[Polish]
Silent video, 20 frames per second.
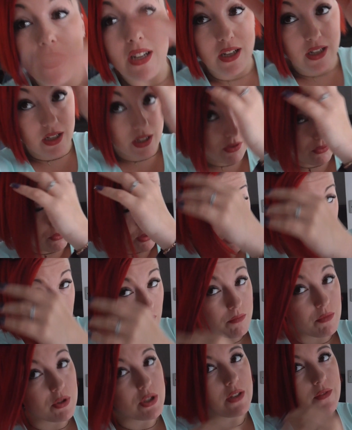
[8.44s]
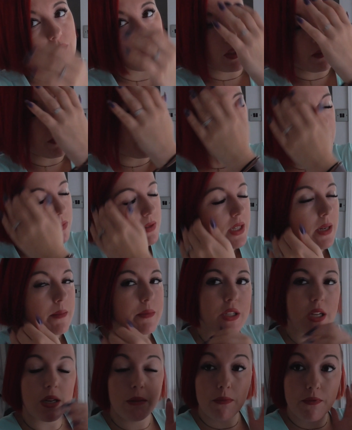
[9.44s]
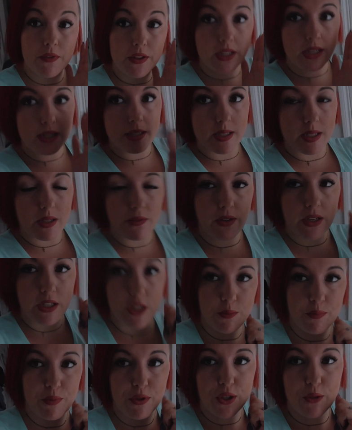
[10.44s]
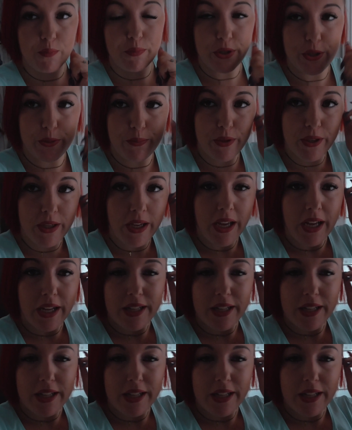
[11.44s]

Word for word: E, udało mi się, wiecie, przebudzałam się, ale mówię, nie, Sylwia, śpi, śpi, śpi.